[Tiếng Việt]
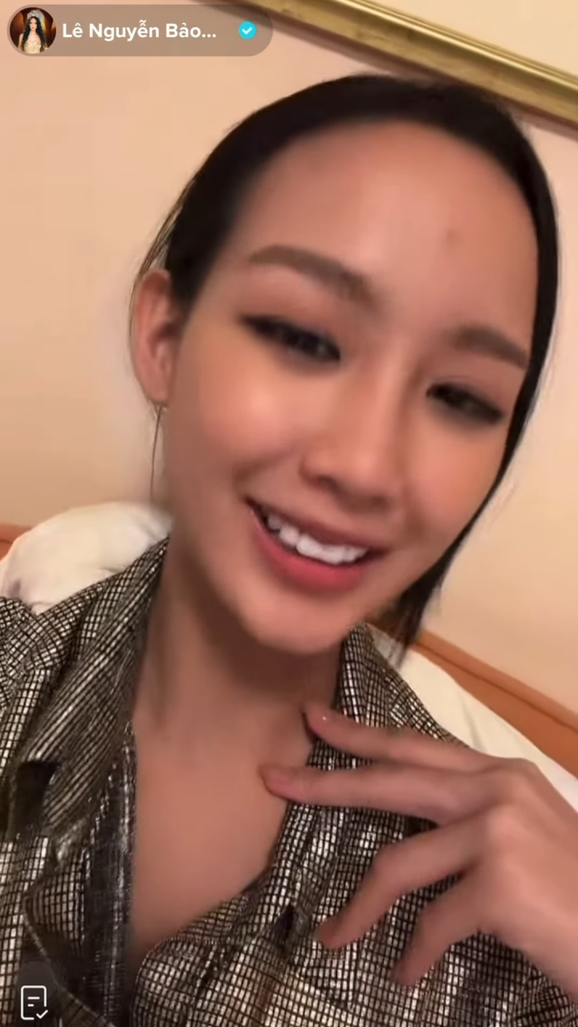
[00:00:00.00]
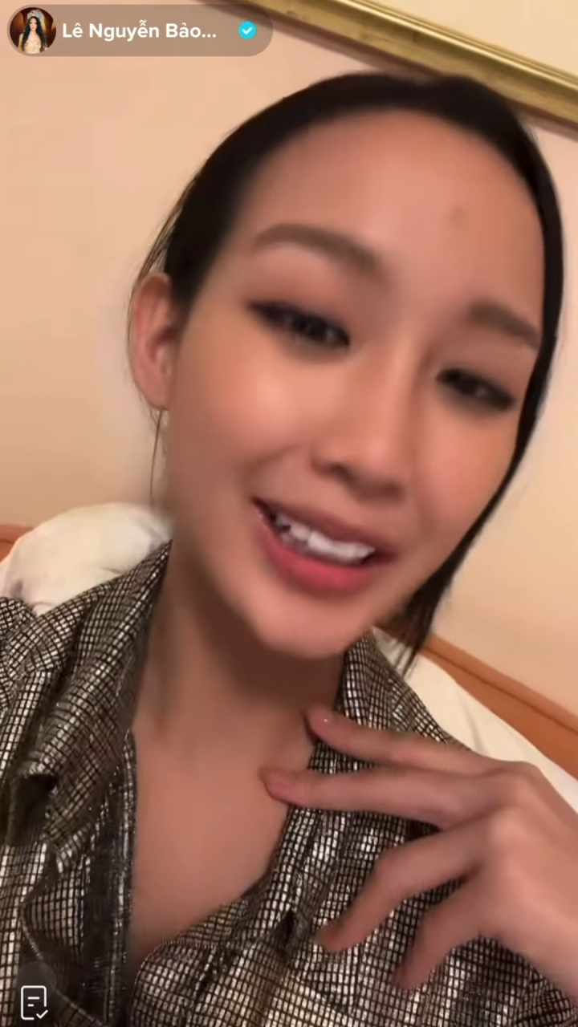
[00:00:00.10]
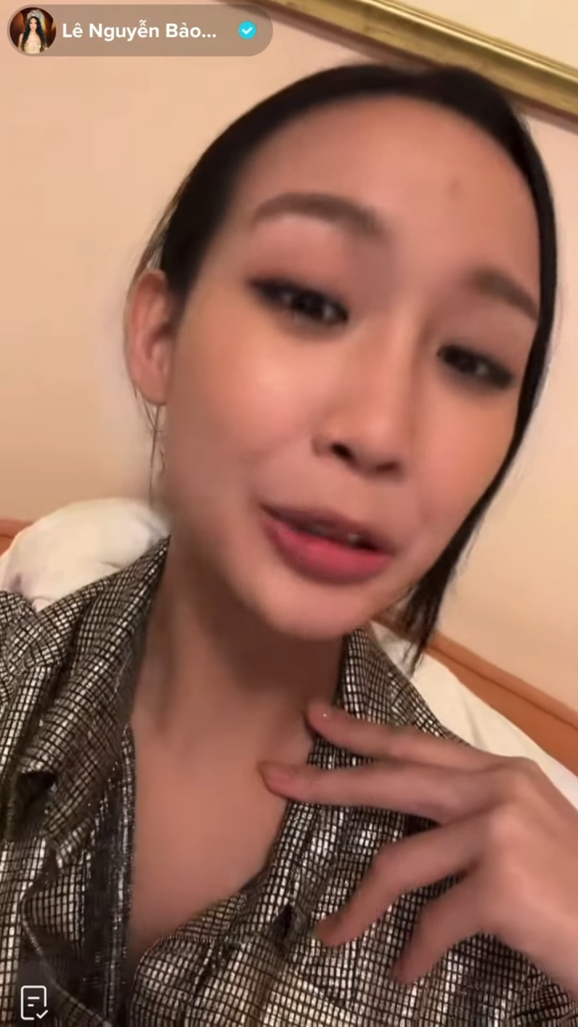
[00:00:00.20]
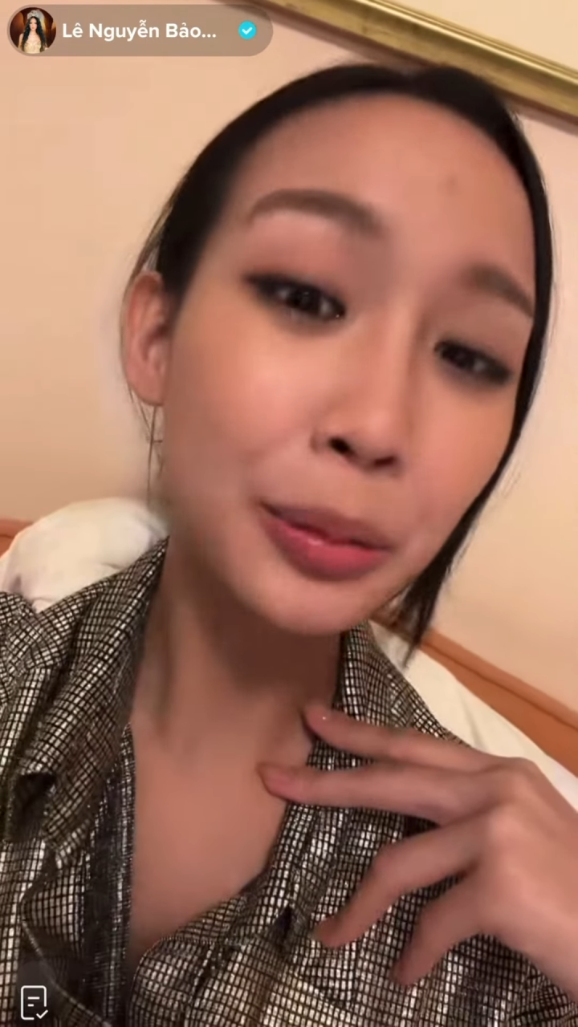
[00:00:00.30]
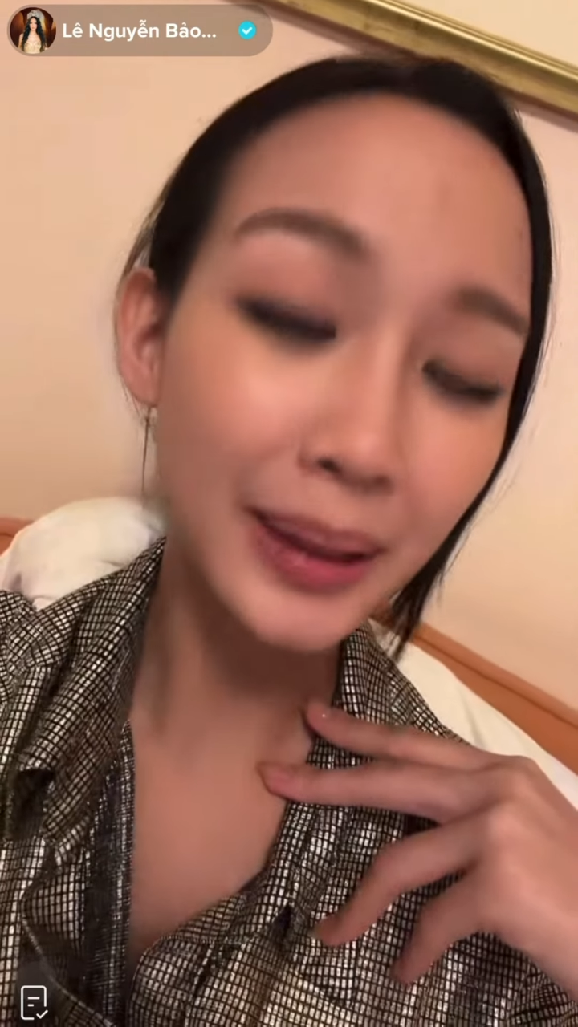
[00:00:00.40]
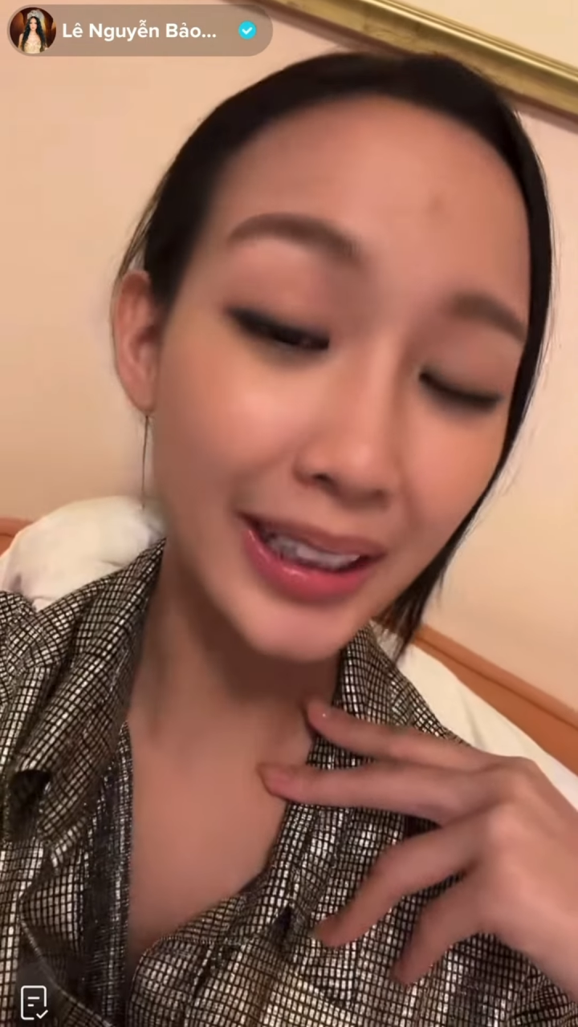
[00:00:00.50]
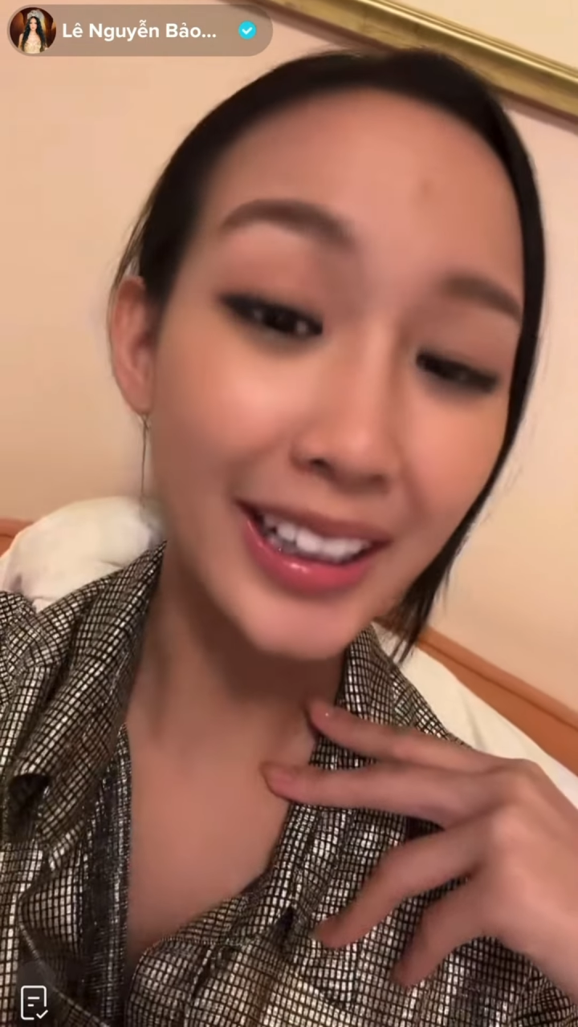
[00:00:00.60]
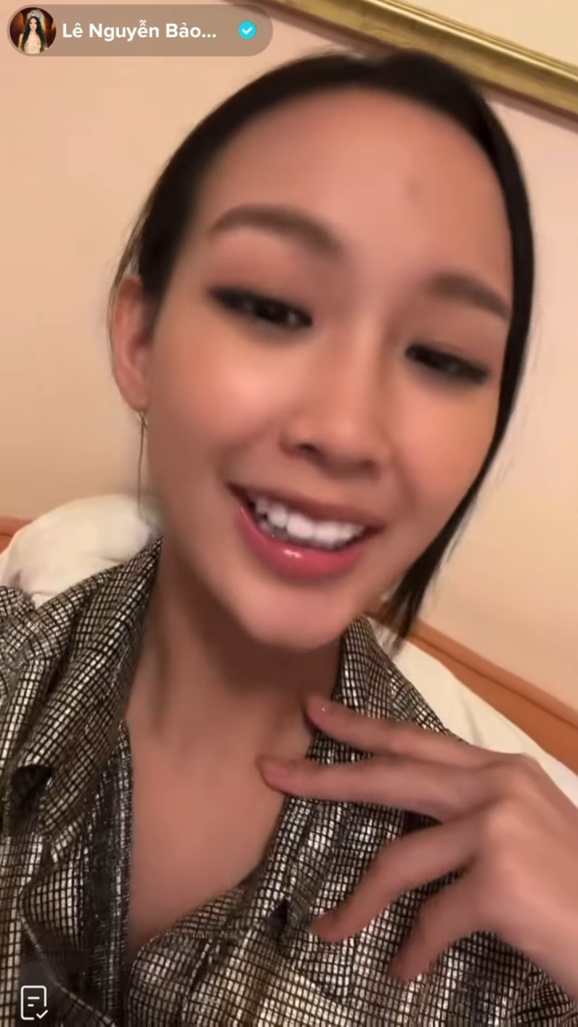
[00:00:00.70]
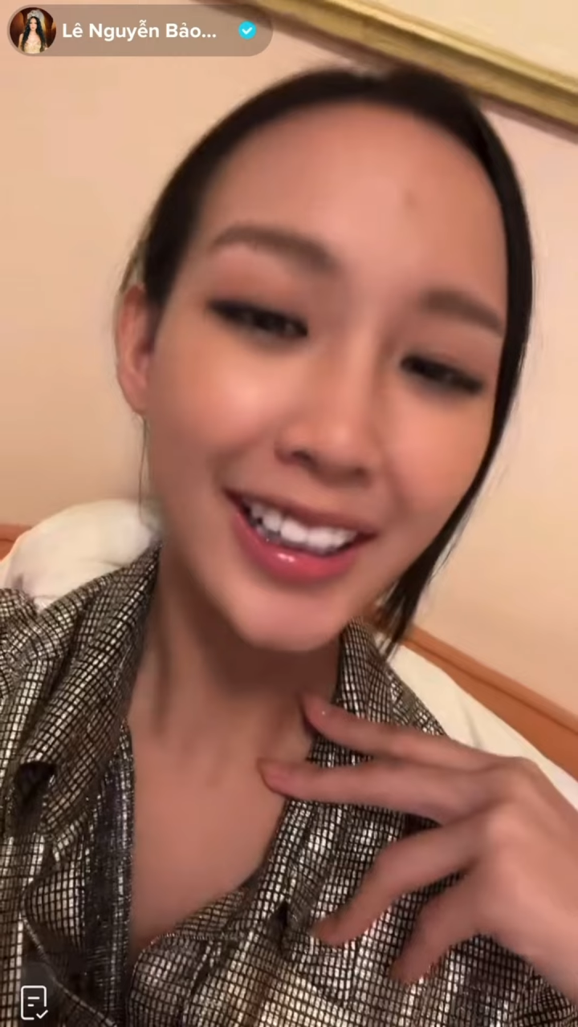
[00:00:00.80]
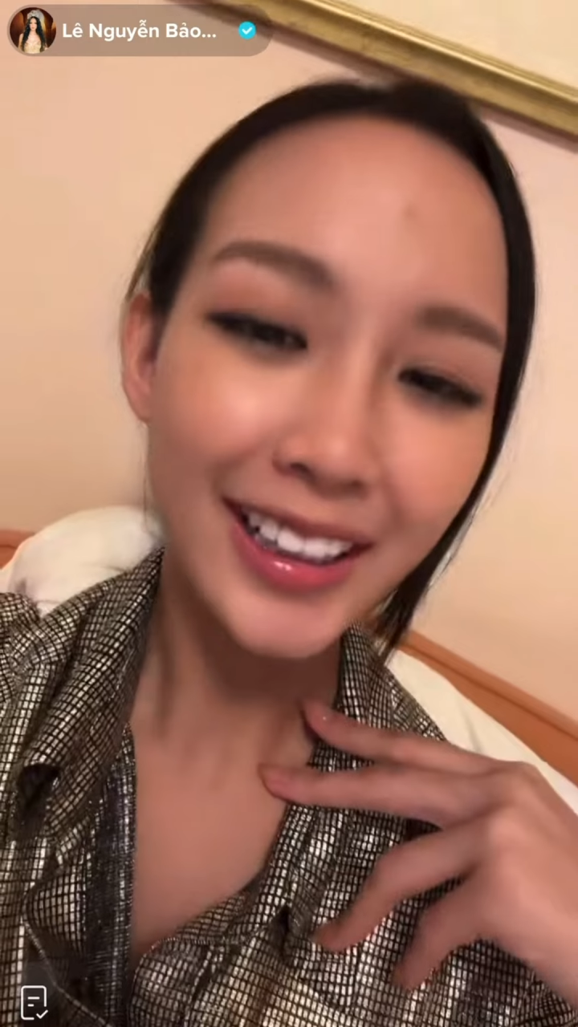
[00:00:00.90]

dự định của mình